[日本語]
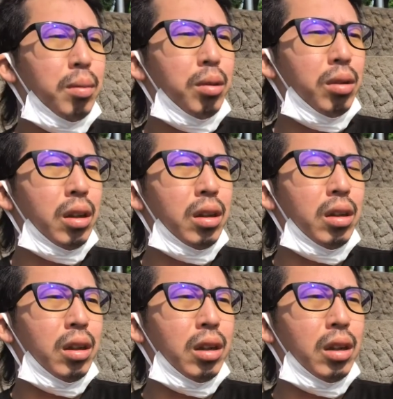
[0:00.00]
ものなん
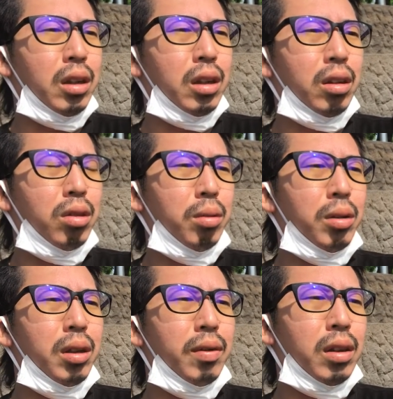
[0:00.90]
じゃないかなと思
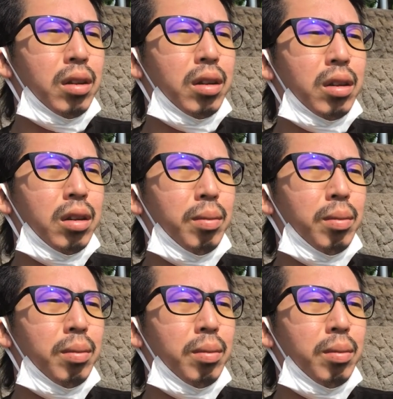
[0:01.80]
います。